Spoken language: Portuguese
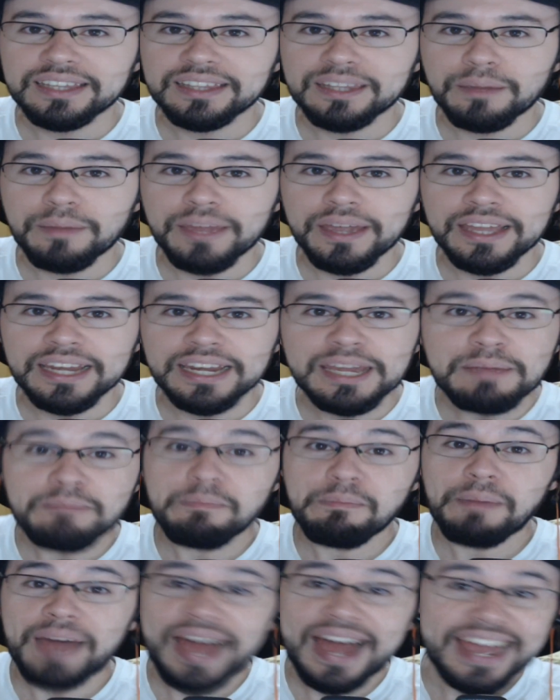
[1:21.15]
também
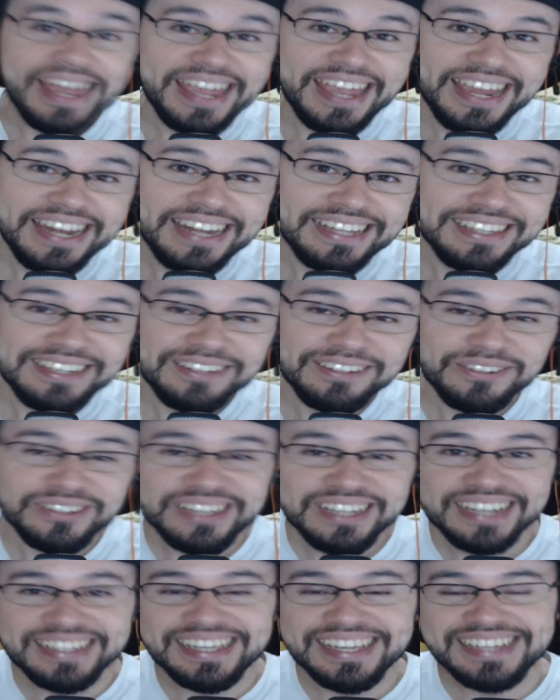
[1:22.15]
limpar ele, né?
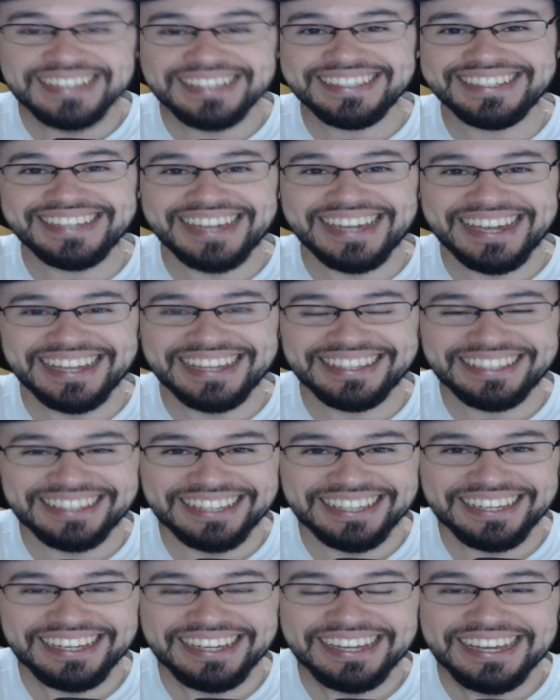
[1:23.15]
Cuidar da higiene,
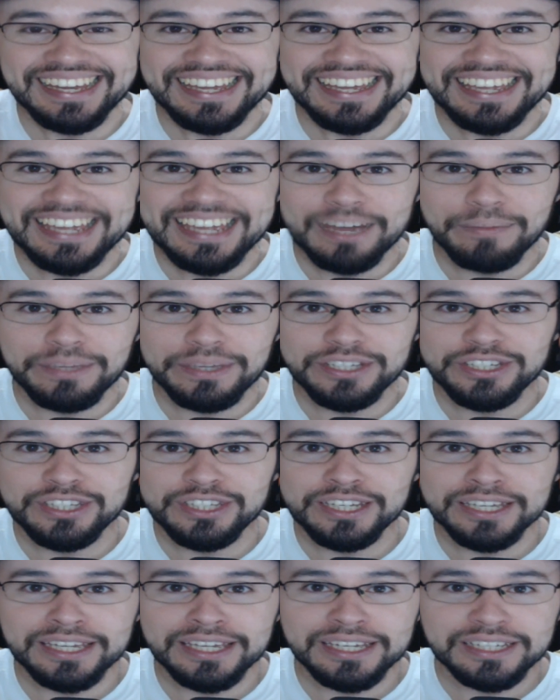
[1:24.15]
né? E à
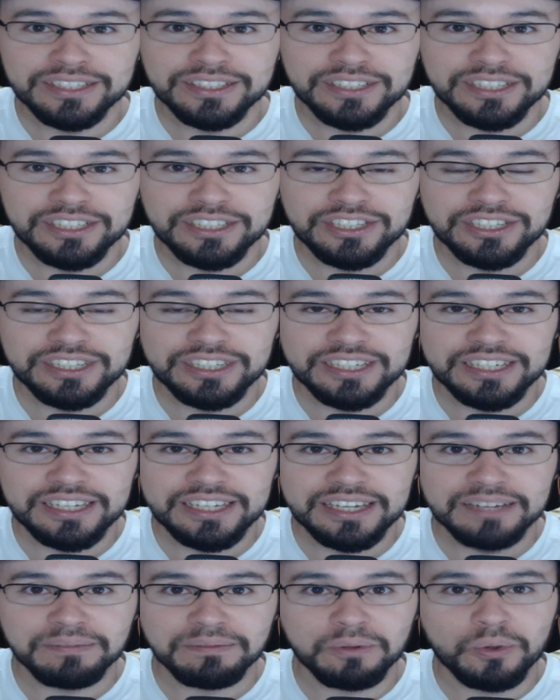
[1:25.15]
medida que a gente
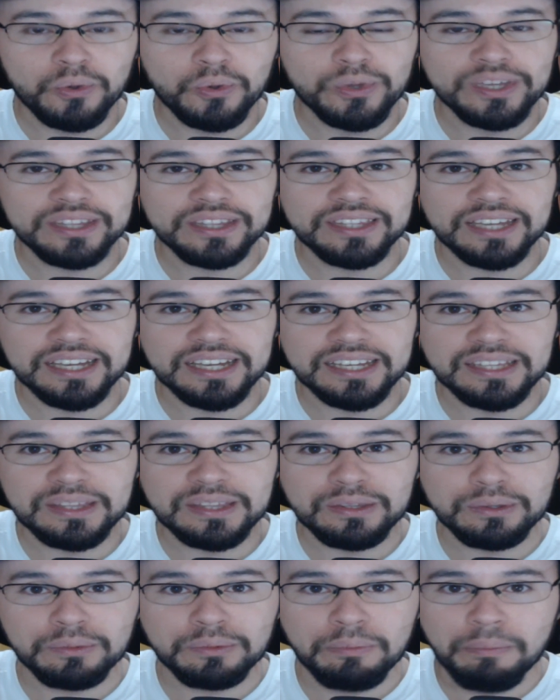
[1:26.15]
ia
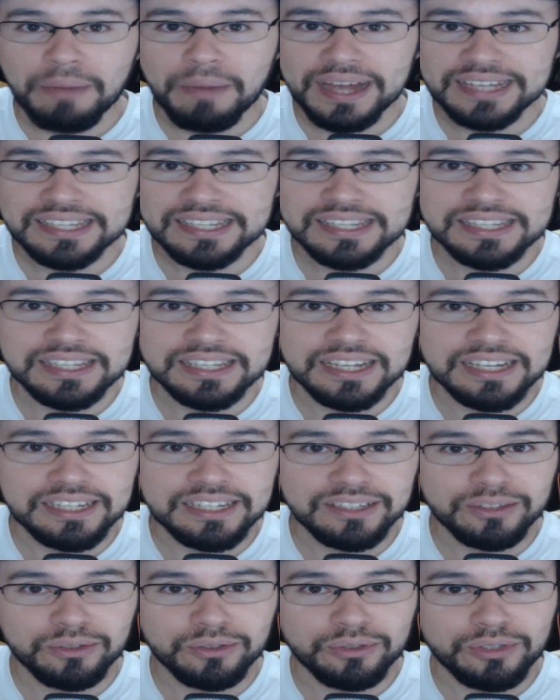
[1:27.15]
cuidando,
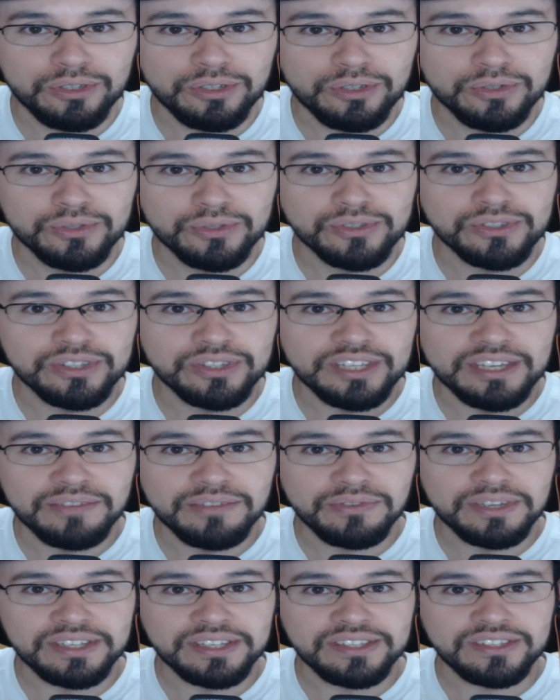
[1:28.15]
passando e os
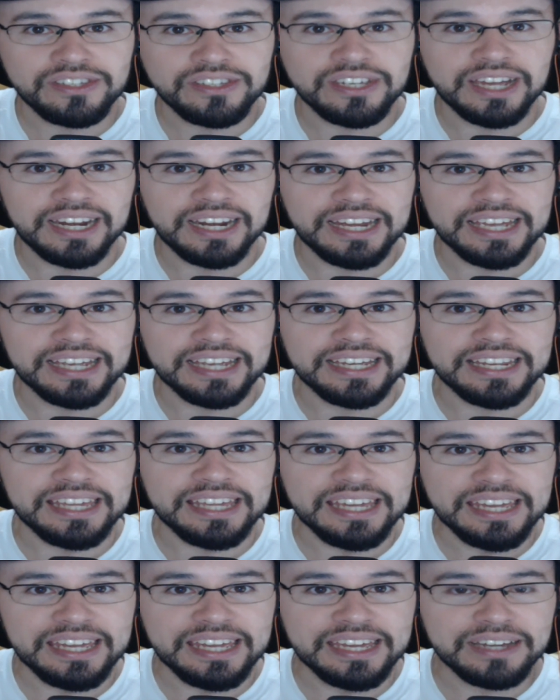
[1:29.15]
níveis de
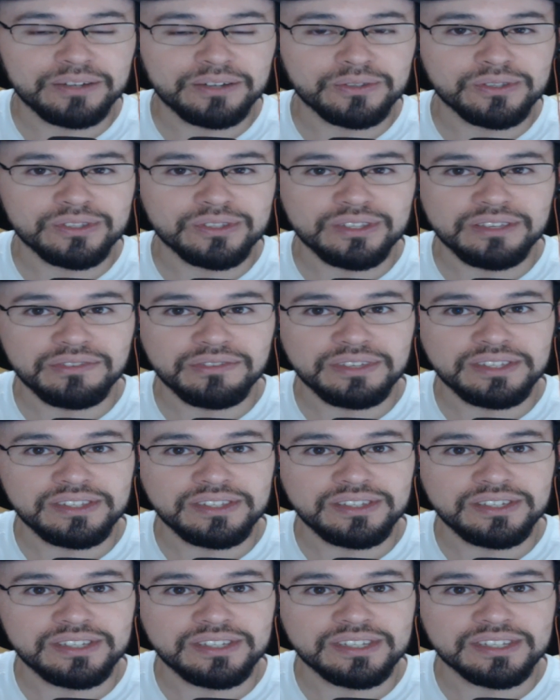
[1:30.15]
alegria, os
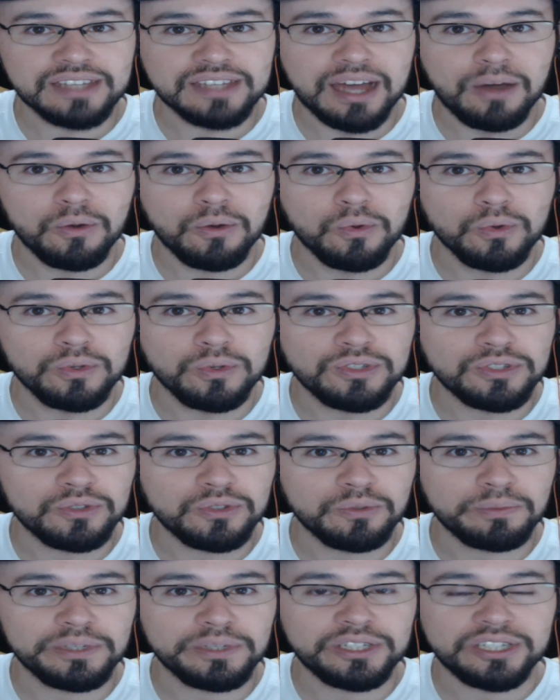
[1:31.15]
níveis de saúde
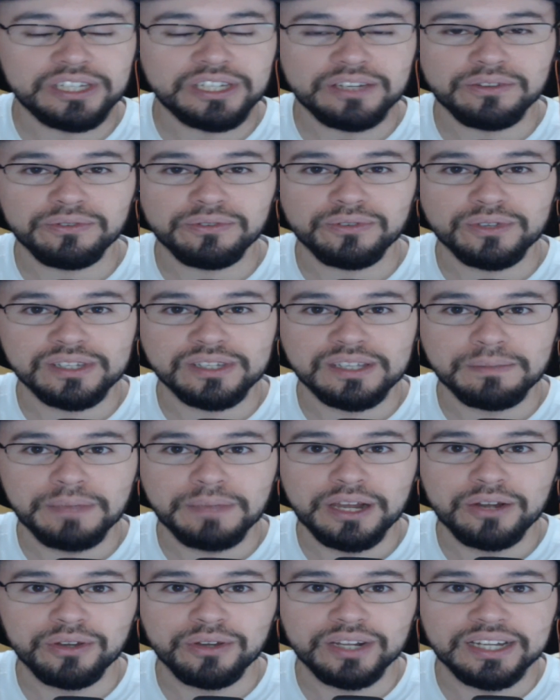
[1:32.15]
do bichinho fossem
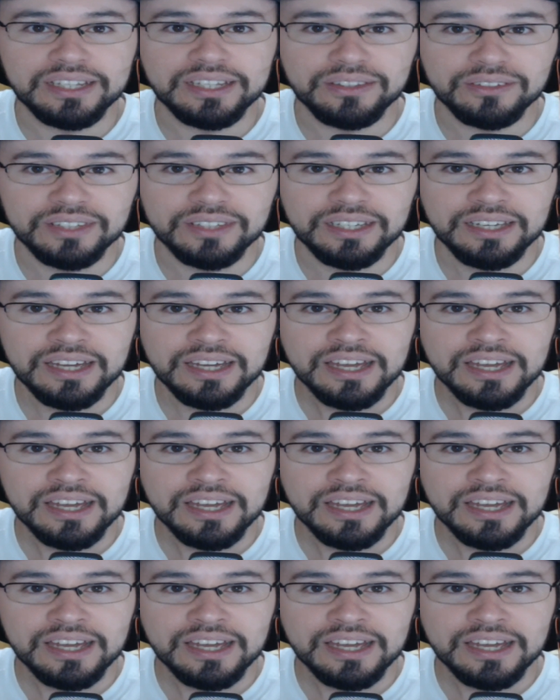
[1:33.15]
melhorando, né?